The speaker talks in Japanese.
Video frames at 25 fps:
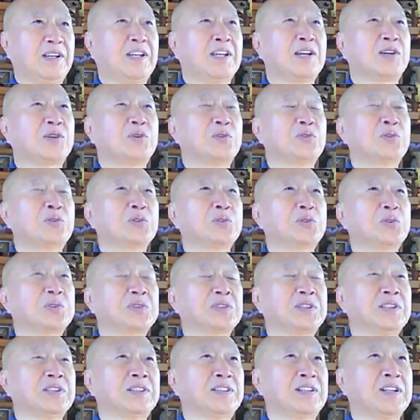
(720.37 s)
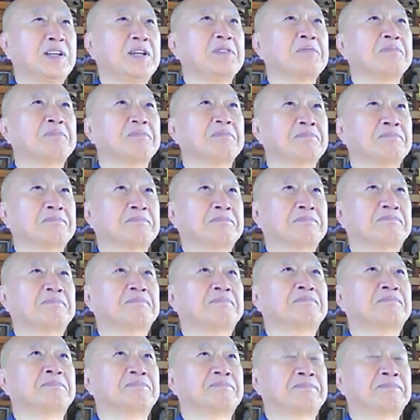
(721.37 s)
エアコンの音を聞いて
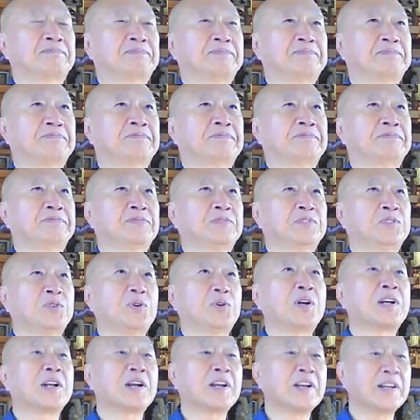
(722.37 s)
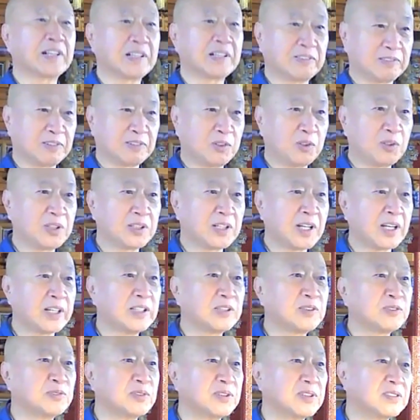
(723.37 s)
わからなく、これ第
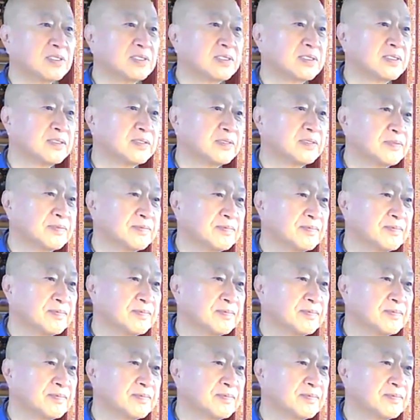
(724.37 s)
一句です。